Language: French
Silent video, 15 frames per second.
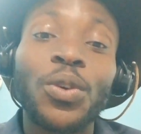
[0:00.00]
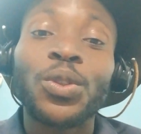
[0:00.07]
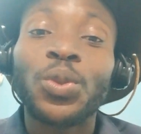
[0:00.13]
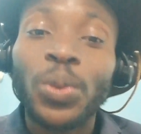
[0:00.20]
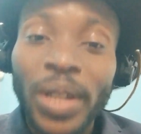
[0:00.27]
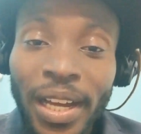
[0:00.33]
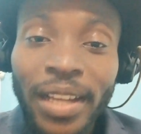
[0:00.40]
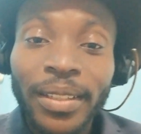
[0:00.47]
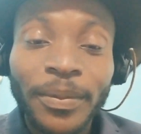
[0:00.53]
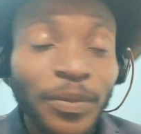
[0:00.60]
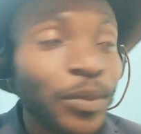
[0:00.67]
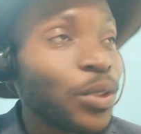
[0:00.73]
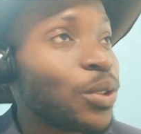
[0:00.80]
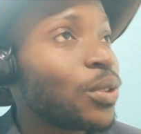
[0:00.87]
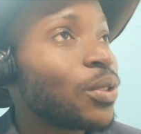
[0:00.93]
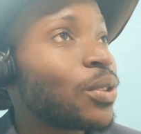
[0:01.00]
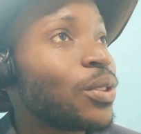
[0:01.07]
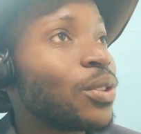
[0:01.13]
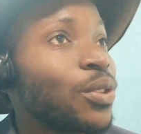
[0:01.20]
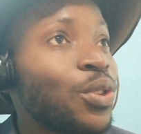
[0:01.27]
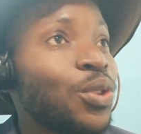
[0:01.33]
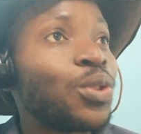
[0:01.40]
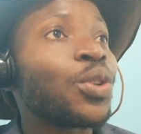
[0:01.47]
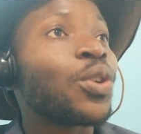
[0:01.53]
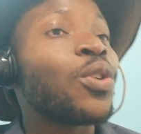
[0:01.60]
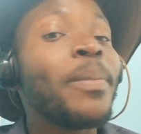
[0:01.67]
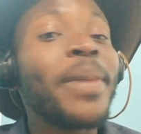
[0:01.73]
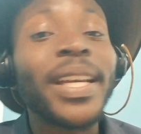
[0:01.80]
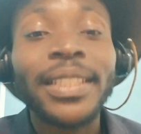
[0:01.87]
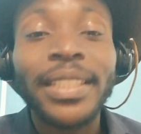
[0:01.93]
En tout cas, je
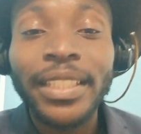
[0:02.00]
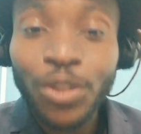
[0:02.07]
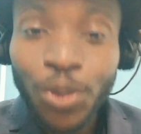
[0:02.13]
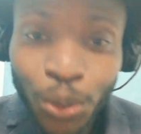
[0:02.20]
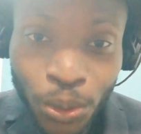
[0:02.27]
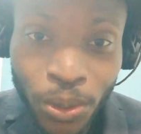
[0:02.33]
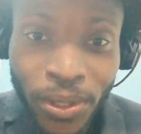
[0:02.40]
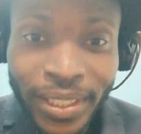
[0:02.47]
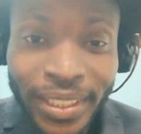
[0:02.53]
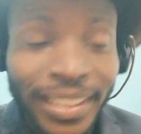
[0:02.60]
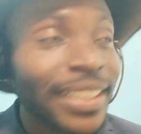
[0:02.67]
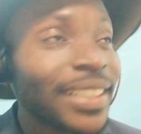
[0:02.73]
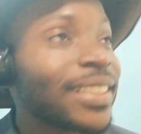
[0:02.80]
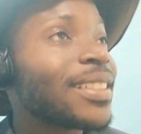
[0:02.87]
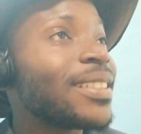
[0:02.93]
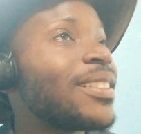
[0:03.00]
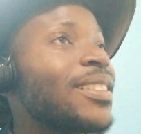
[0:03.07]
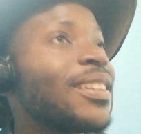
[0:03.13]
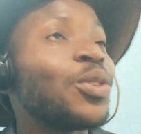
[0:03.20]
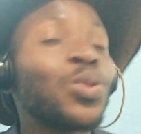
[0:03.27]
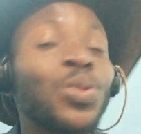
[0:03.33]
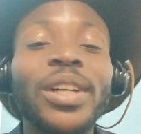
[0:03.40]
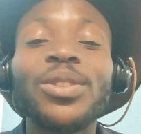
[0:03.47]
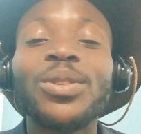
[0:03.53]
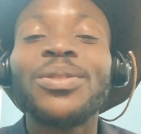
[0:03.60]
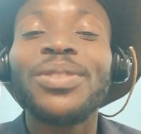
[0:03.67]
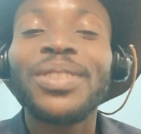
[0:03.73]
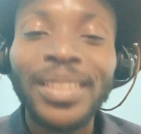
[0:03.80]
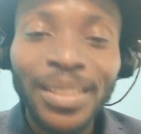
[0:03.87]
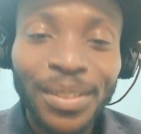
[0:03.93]
remercie Dieu d'être, en tout cas de
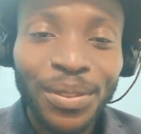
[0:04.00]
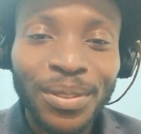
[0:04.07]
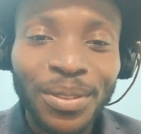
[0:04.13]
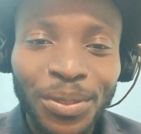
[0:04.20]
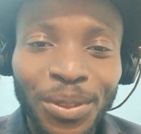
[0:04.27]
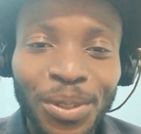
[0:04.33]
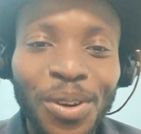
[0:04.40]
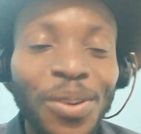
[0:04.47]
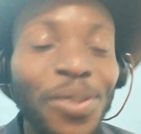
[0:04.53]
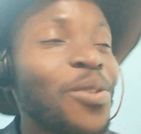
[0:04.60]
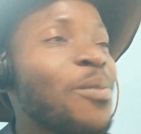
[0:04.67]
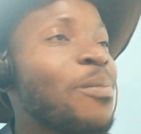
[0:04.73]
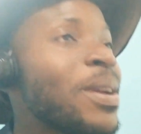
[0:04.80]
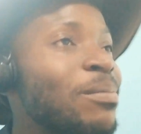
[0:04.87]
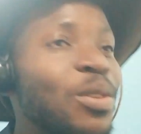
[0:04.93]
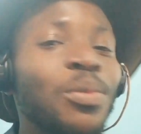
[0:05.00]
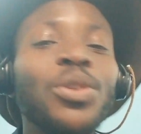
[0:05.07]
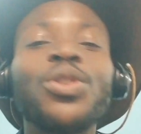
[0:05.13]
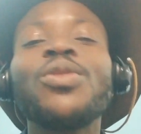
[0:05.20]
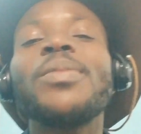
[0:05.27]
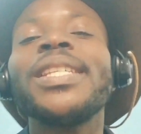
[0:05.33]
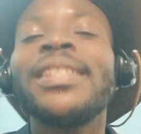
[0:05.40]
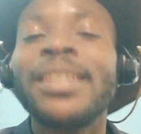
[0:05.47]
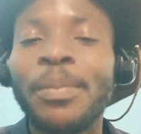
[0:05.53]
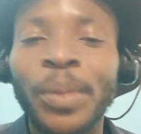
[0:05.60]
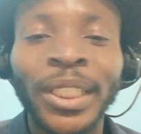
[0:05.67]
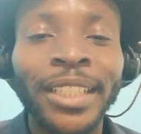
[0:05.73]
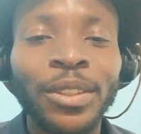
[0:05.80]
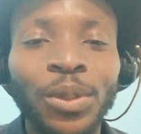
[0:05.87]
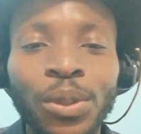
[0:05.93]
vivre au même moment que Messi.
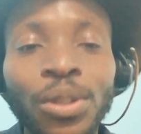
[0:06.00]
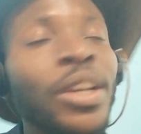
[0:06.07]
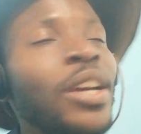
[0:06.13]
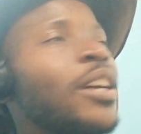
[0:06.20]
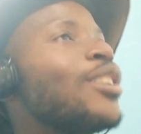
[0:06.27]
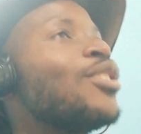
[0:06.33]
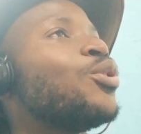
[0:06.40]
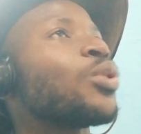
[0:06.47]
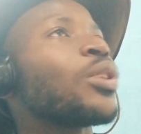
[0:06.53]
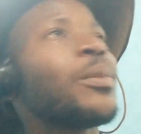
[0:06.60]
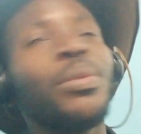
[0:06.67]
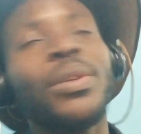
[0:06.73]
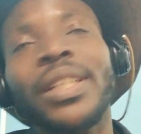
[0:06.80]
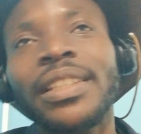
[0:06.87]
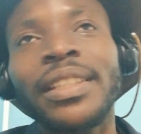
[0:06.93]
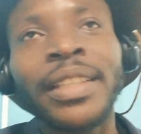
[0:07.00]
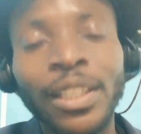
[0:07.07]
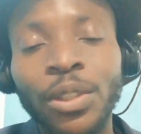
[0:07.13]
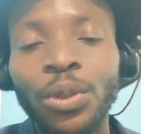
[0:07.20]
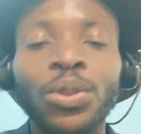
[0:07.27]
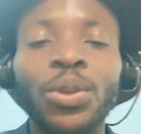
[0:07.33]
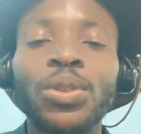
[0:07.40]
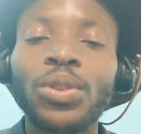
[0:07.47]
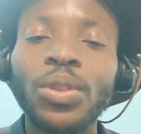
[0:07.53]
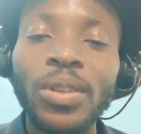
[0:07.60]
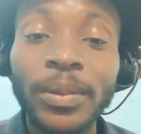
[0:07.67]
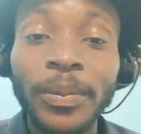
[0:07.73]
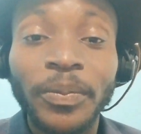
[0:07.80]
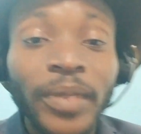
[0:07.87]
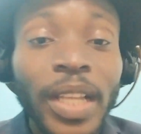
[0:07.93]
Peut-être que j'aurais pu être né dans 30
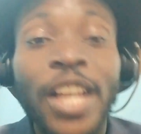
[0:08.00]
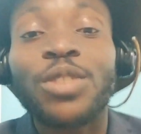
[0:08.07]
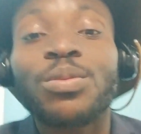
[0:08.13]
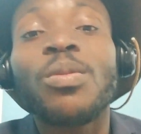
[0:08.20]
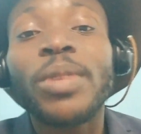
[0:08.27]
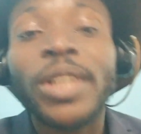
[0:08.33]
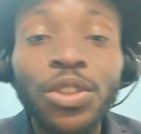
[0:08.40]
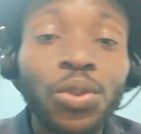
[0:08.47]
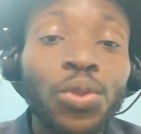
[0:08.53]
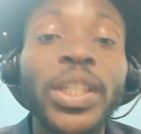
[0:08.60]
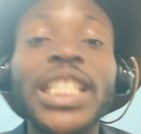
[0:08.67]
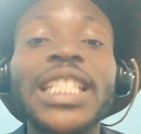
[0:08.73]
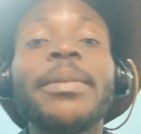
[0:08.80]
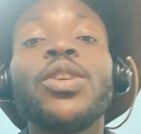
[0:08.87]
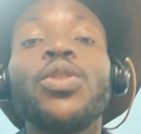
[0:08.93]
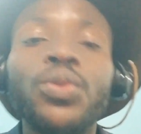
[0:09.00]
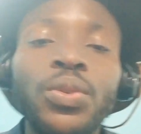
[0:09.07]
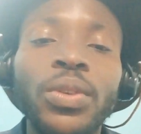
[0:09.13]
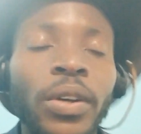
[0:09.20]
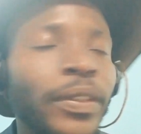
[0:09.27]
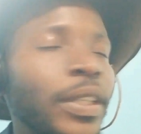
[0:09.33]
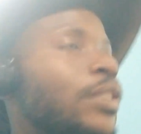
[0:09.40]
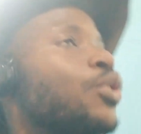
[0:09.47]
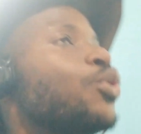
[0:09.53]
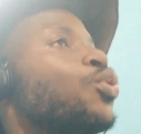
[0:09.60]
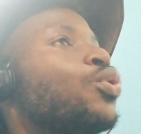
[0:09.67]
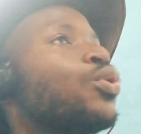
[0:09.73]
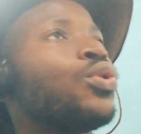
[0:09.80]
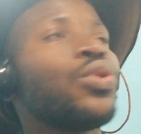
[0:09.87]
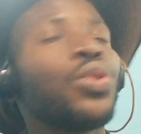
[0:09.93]
ans, à ce moment-là, je l'aurais jamais connu. Euh,
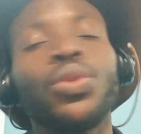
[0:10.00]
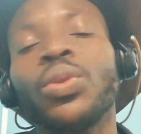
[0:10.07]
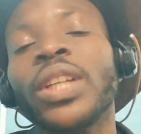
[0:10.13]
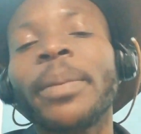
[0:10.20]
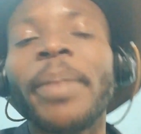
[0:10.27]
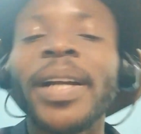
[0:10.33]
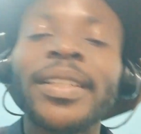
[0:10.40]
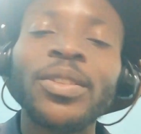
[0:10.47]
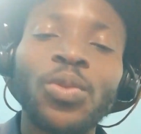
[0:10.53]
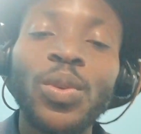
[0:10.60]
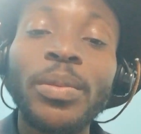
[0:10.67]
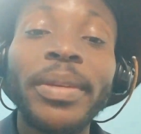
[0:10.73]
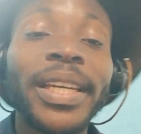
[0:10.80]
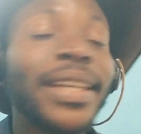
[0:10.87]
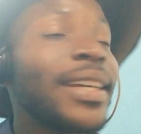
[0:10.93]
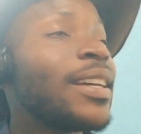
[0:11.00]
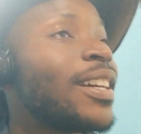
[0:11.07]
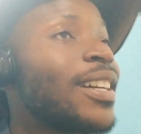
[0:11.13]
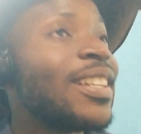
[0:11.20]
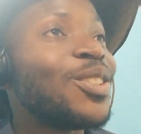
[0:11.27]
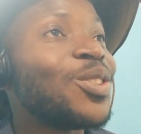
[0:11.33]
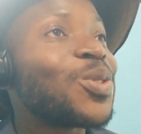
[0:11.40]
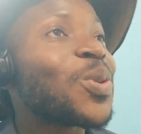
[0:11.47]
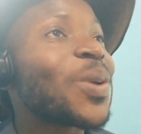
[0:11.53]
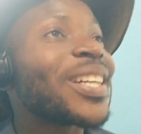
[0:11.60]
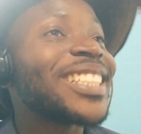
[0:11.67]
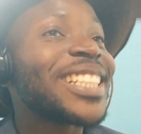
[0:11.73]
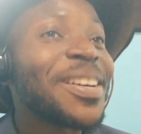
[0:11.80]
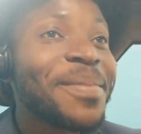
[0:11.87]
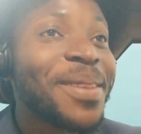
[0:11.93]
j'entendrais parler de lui, mais je
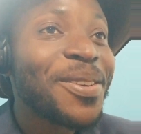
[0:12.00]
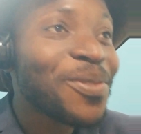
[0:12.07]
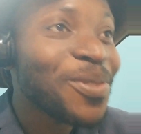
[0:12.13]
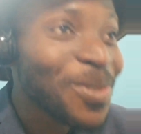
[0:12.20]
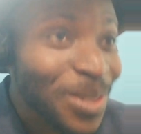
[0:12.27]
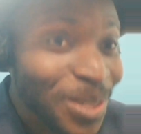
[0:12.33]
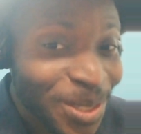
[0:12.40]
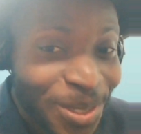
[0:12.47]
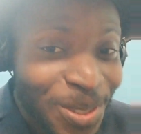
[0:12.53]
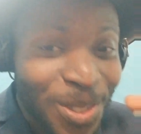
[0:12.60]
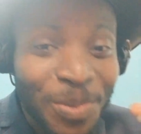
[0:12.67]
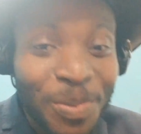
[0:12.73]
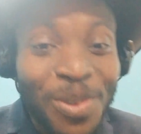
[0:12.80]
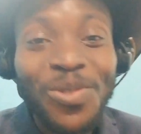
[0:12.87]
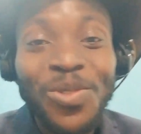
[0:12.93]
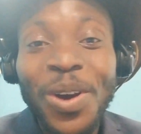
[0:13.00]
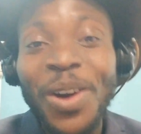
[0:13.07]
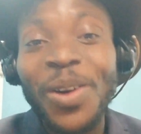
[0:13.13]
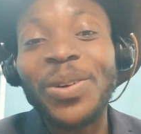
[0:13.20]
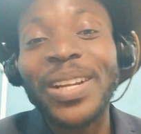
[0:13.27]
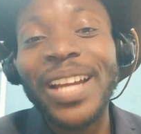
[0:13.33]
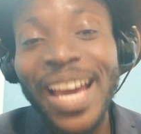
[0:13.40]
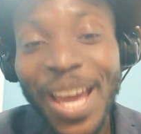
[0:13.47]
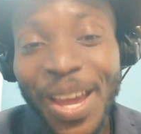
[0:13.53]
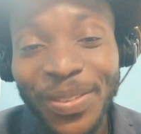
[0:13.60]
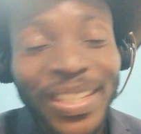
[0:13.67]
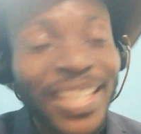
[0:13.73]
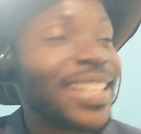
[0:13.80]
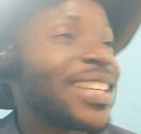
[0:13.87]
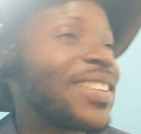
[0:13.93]
l'aurais jamais vu ce que je peux voir en
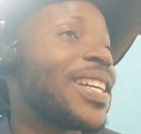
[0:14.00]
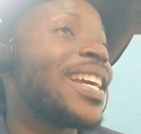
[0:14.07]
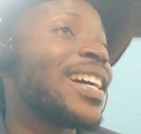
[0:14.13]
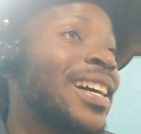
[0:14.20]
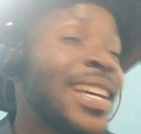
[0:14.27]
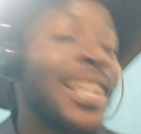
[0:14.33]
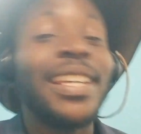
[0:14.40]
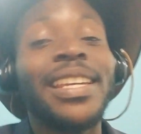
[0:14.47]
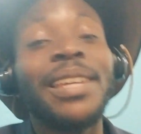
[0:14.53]
live, et voilà.